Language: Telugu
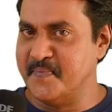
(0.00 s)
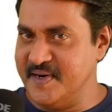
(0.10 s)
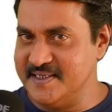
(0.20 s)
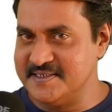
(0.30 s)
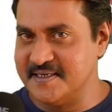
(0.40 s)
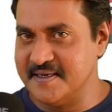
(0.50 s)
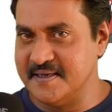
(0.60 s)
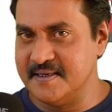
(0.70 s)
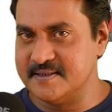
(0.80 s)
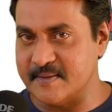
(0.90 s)
ప్లీజ్
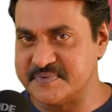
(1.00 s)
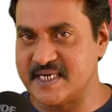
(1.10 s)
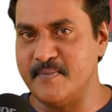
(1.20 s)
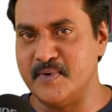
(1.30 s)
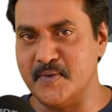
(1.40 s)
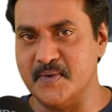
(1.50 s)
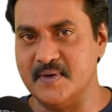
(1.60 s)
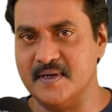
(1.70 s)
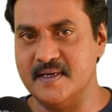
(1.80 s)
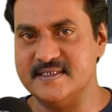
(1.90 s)
సబ్స్క్రైబ్ టు
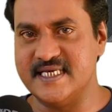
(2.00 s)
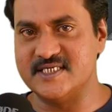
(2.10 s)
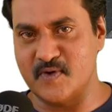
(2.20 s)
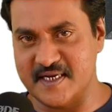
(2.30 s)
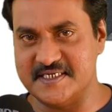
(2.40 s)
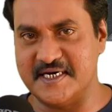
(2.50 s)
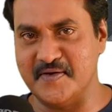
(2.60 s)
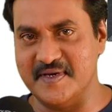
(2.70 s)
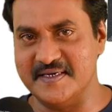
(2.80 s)
జై స్వరాజ్య టీవీ